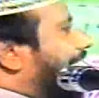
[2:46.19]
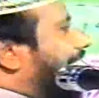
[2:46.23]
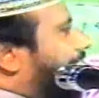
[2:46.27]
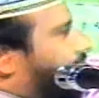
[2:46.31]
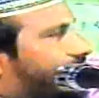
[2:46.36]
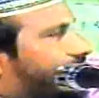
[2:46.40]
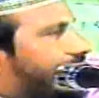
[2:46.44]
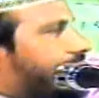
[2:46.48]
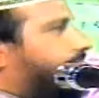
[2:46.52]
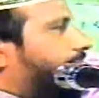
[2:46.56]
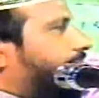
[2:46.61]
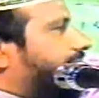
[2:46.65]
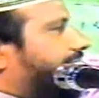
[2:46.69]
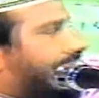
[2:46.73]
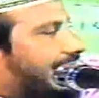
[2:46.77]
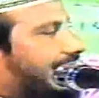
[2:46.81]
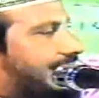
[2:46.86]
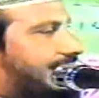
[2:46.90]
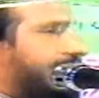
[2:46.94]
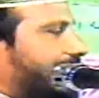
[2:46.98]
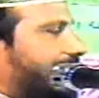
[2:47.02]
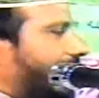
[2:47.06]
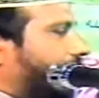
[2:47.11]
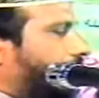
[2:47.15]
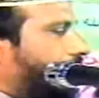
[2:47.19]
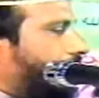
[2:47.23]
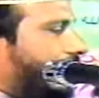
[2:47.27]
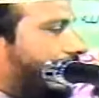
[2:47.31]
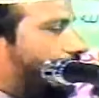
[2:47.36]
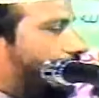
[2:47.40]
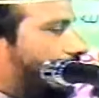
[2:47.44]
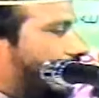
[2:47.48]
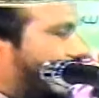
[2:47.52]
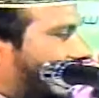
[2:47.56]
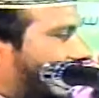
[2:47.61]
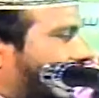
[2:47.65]
আমি এই বেদাত ছাড়া
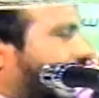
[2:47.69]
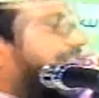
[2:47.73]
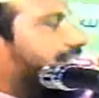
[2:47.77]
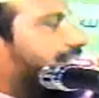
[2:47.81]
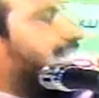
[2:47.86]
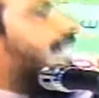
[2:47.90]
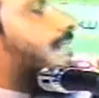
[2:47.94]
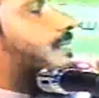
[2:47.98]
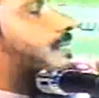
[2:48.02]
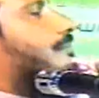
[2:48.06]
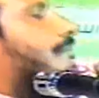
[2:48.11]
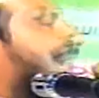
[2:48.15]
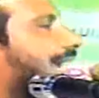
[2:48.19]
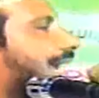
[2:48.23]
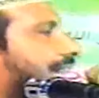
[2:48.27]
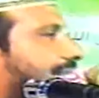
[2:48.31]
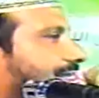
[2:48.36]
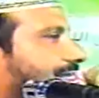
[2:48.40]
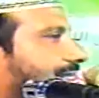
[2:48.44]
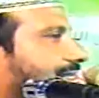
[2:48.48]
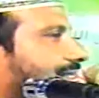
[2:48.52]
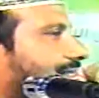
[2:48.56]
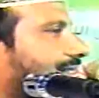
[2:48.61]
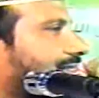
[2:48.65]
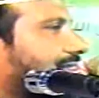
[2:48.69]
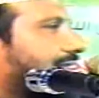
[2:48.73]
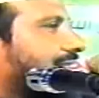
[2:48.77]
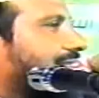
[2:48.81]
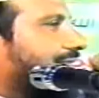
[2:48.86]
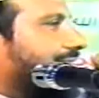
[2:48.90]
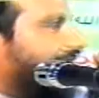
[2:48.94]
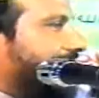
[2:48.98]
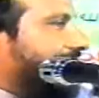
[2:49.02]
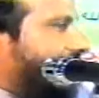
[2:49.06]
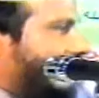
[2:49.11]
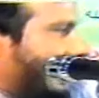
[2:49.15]
পারবো না এই নেন মাইক
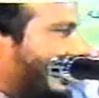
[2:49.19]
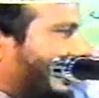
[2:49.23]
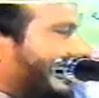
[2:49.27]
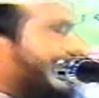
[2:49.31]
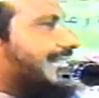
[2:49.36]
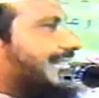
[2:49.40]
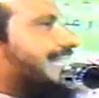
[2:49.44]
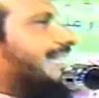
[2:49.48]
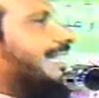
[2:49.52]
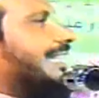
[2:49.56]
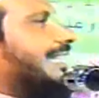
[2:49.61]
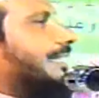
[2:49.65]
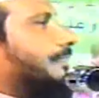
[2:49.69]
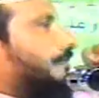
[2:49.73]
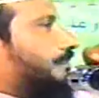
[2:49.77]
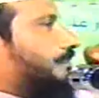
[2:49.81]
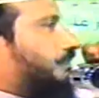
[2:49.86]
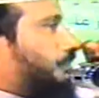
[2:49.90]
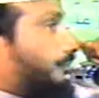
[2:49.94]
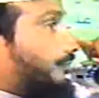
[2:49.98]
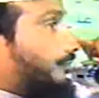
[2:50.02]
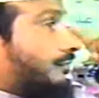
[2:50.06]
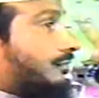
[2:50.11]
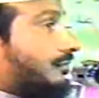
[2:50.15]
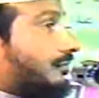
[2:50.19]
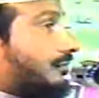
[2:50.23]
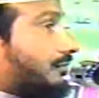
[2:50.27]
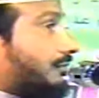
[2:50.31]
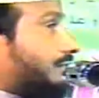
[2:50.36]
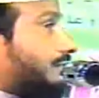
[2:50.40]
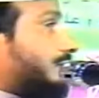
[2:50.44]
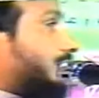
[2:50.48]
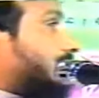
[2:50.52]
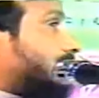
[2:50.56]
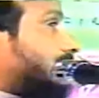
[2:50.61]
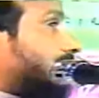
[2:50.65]
যেই দিছি
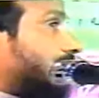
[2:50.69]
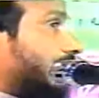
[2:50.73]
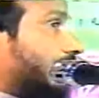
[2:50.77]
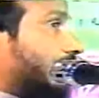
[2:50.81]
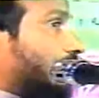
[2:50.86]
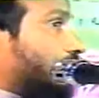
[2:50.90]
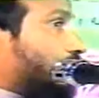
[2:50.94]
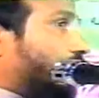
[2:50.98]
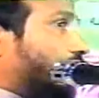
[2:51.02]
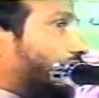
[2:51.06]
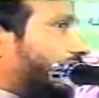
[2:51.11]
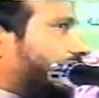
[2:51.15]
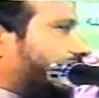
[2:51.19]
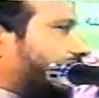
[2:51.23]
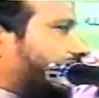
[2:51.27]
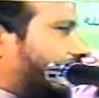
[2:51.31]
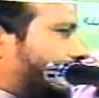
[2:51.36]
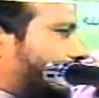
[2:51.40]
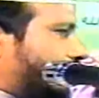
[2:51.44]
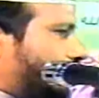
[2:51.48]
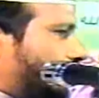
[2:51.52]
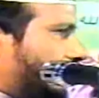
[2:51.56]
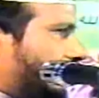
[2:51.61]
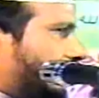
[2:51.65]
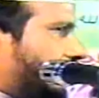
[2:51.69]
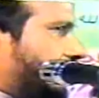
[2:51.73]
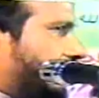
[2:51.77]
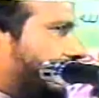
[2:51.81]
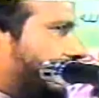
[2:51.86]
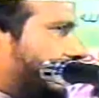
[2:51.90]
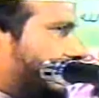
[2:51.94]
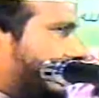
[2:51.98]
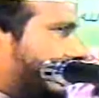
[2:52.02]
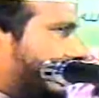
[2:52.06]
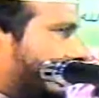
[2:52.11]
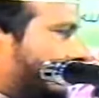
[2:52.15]
রসুলের তাওয়াজ্জু কি
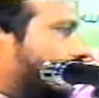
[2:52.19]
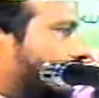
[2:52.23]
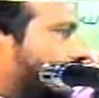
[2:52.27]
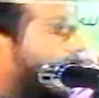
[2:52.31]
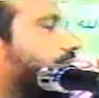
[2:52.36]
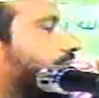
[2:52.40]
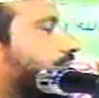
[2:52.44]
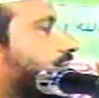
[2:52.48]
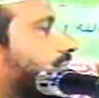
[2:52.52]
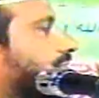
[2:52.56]
জিনিস দেখুন